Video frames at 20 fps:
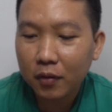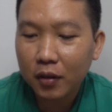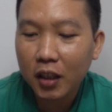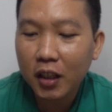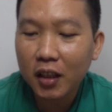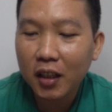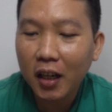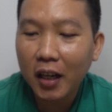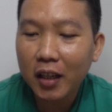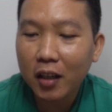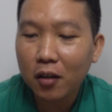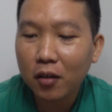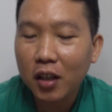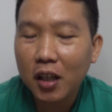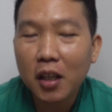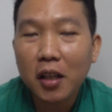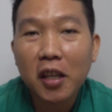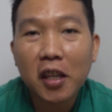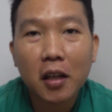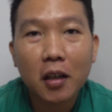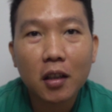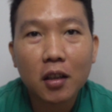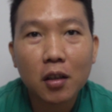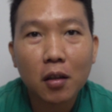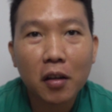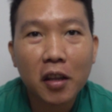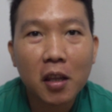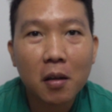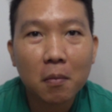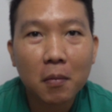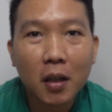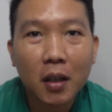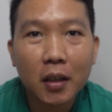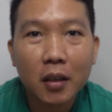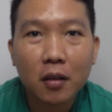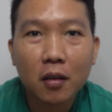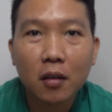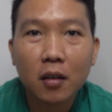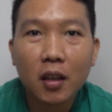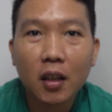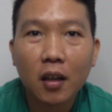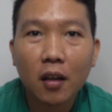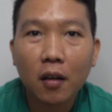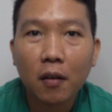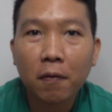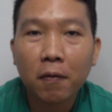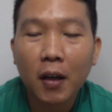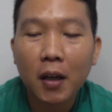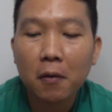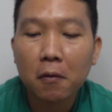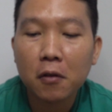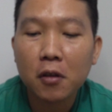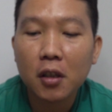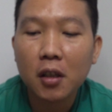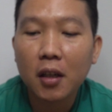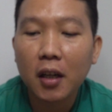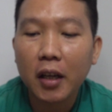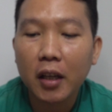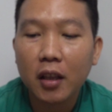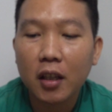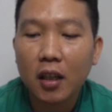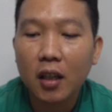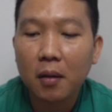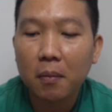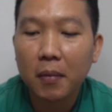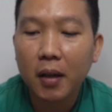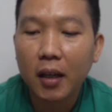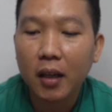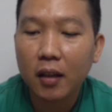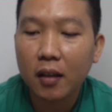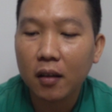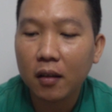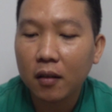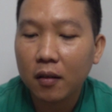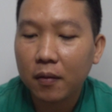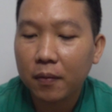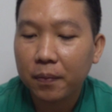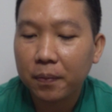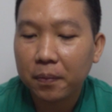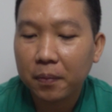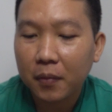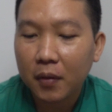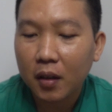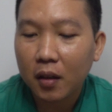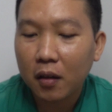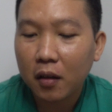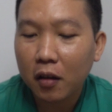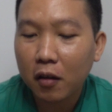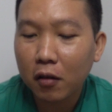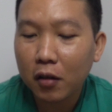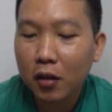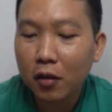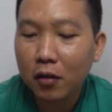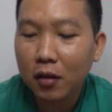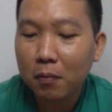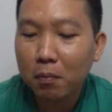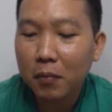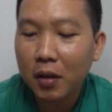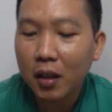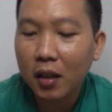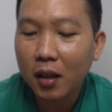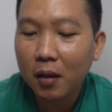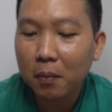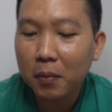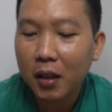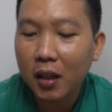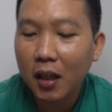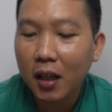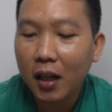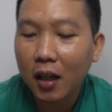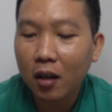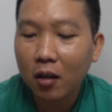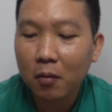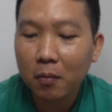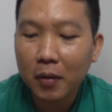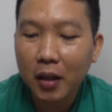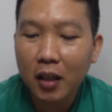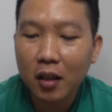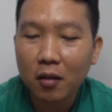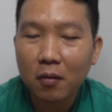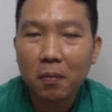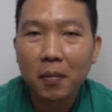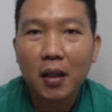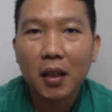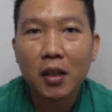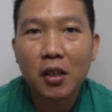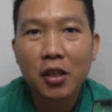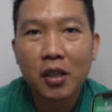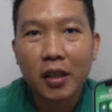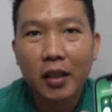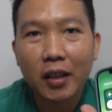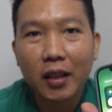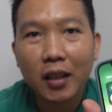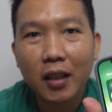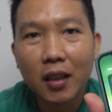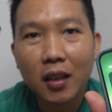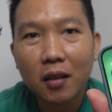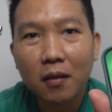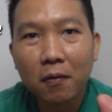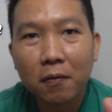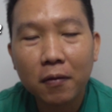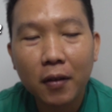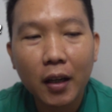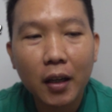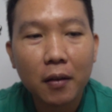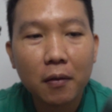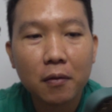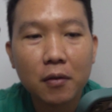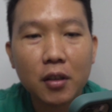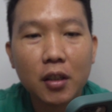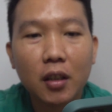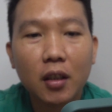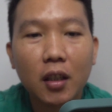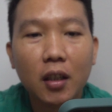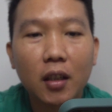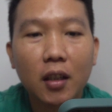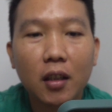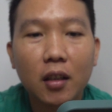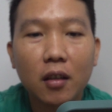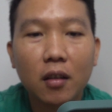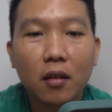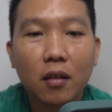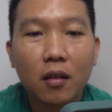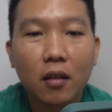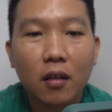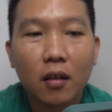tinry kong insert yung SIM card ko na 5G ready naman, So yun, nabigla ako. Meron pala siyang 5G, tingnan niyo.